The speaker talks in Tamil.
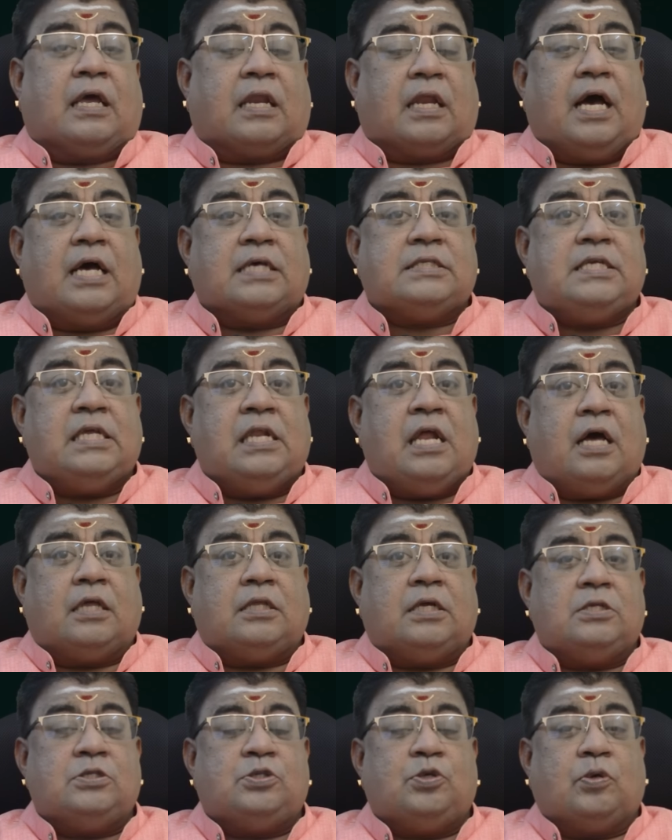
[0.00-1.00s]

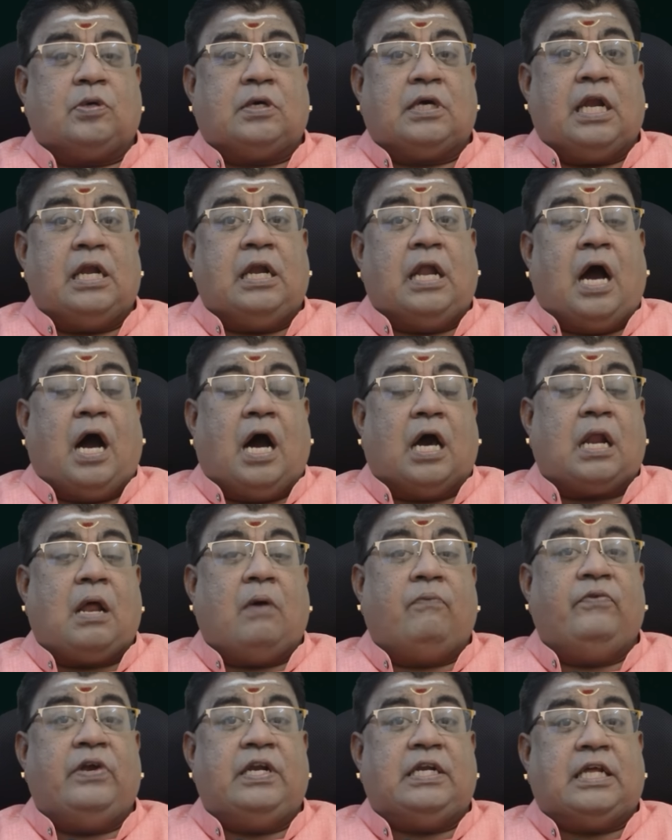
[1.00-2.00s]
ராசிநாதன் சுக்கரன்
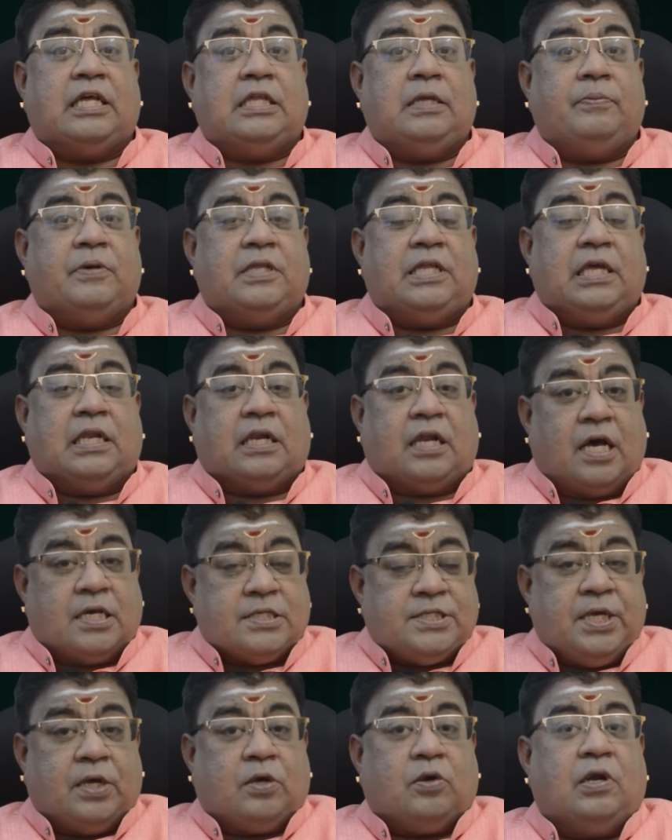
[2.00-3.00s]
ஆறாம் வீட்டு அதிபதி
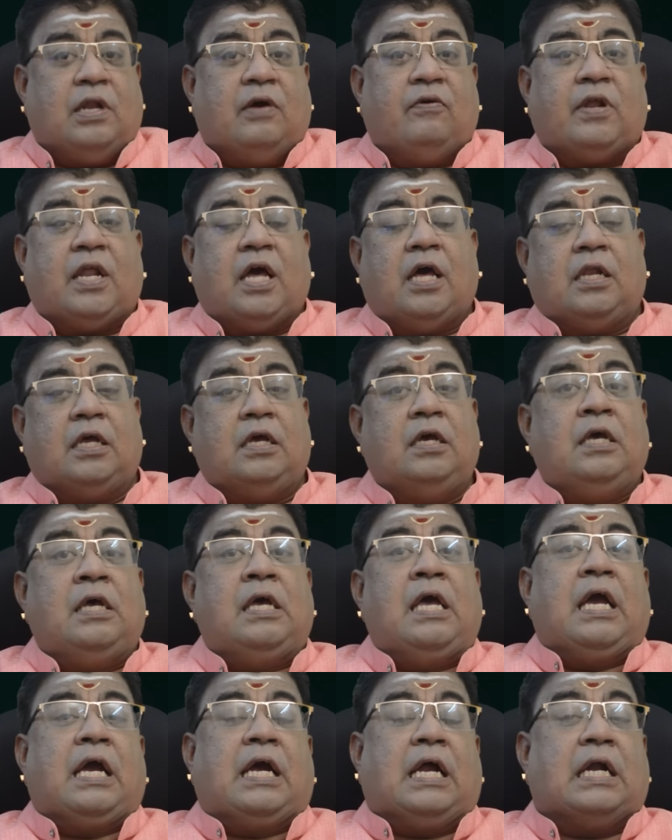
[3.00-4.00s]
ராசிக்குள்ளே வராரு
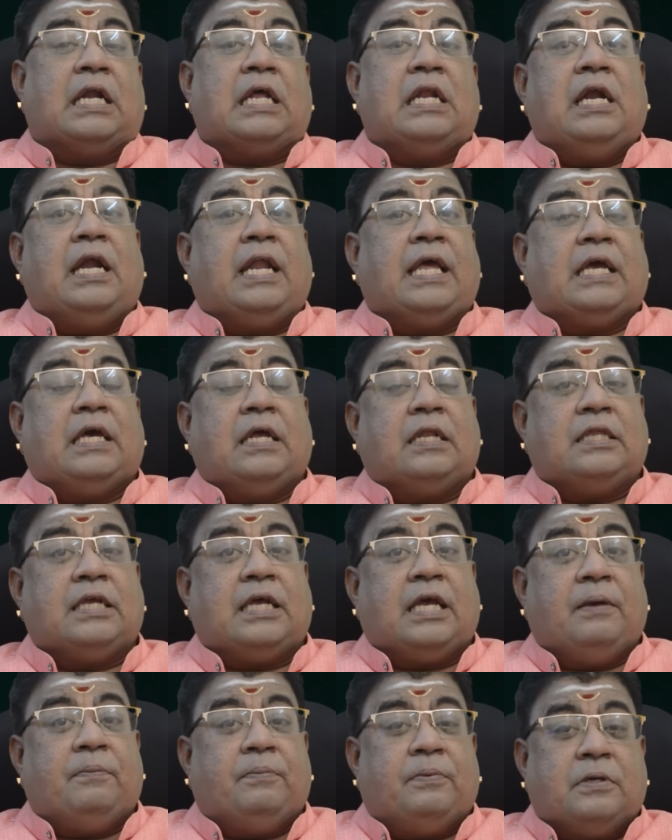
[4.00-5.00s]
கடன்
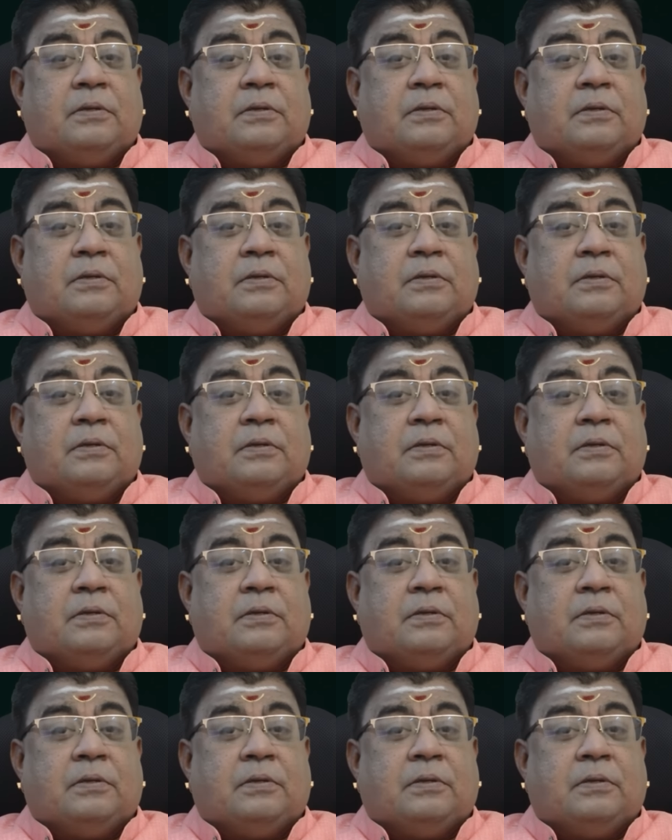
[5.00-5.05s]
அடைக்கிறதுக்கே